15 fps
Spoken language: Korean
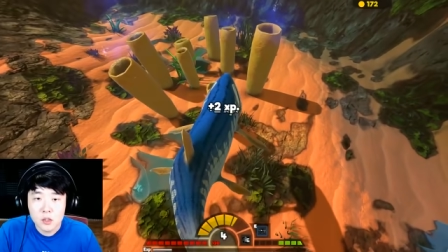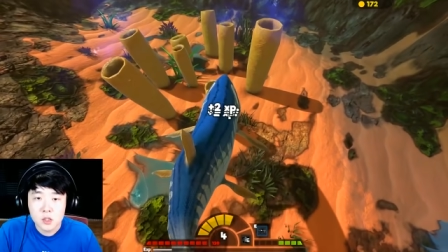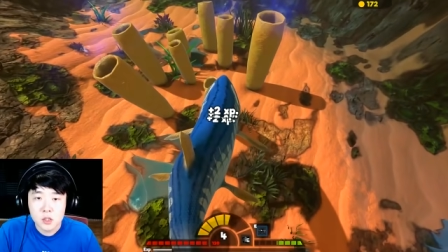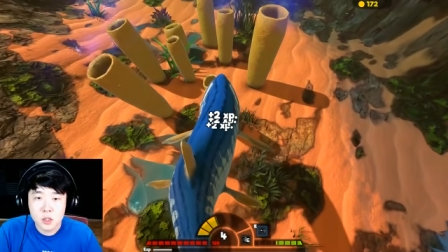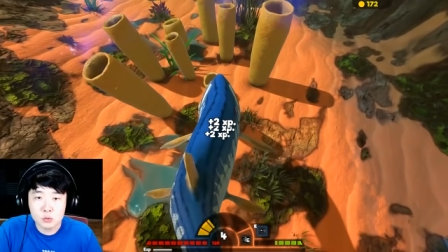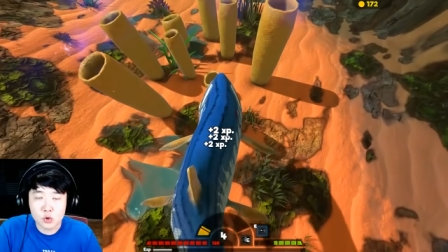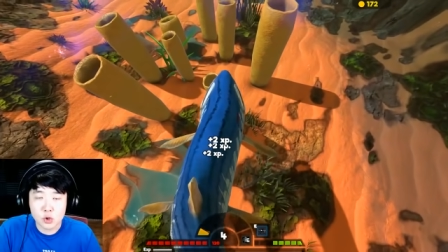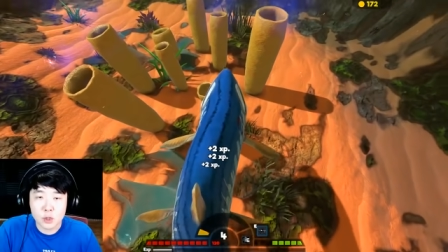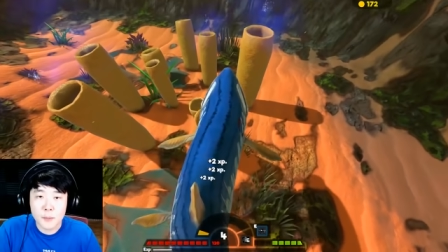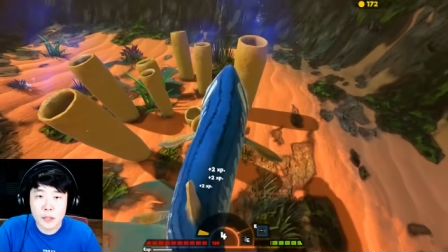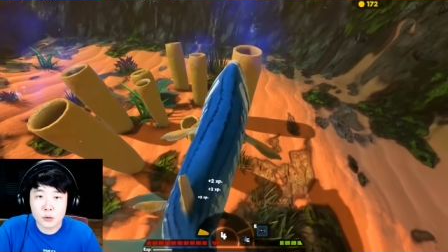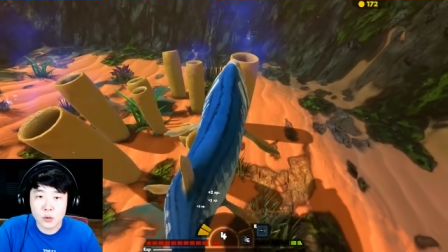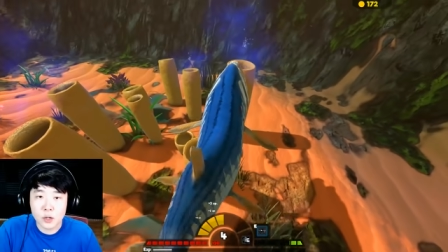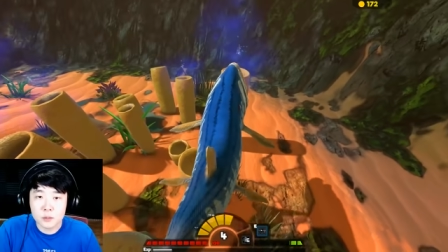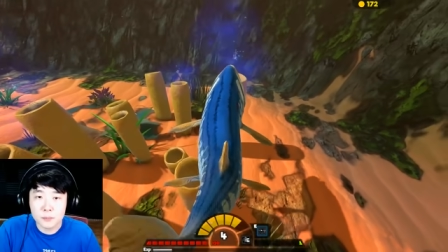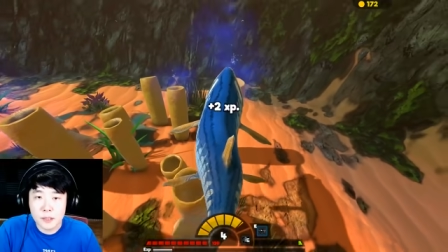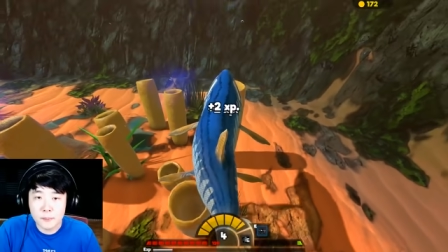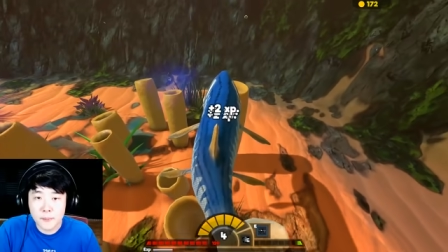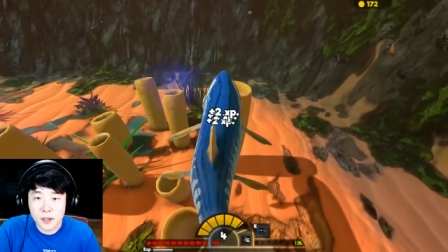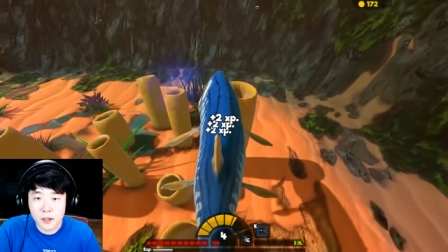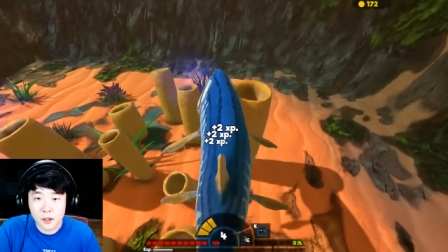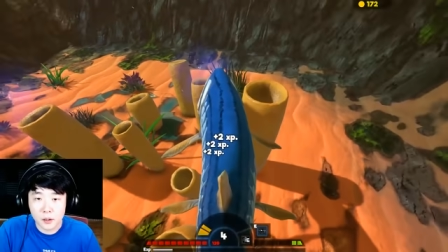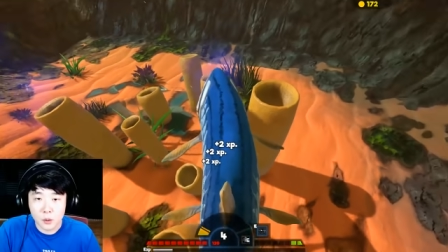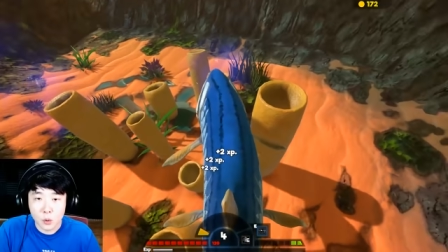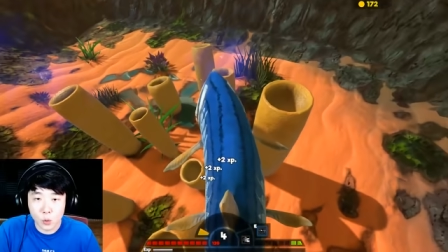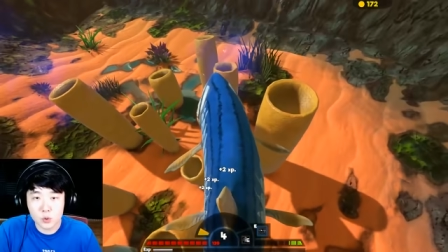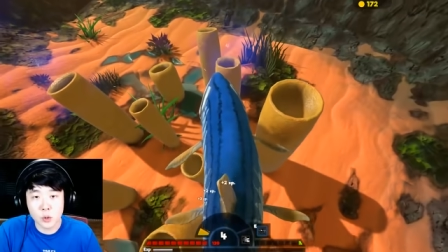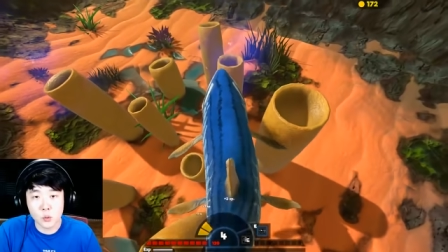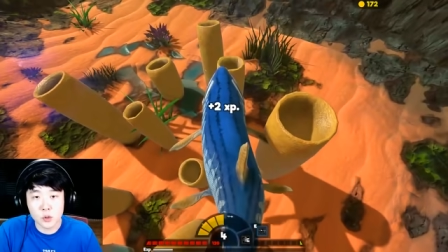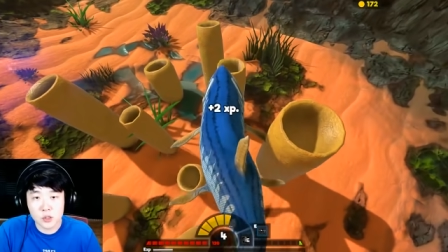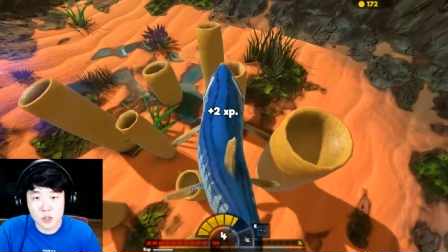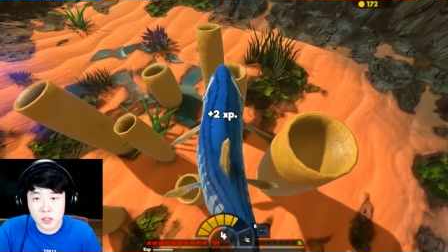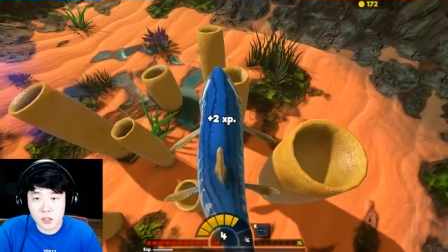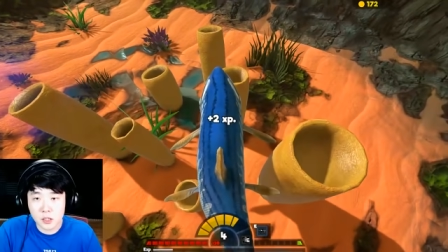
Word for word: 기분 좋게 맥도날드 빅맥 혼자 원샷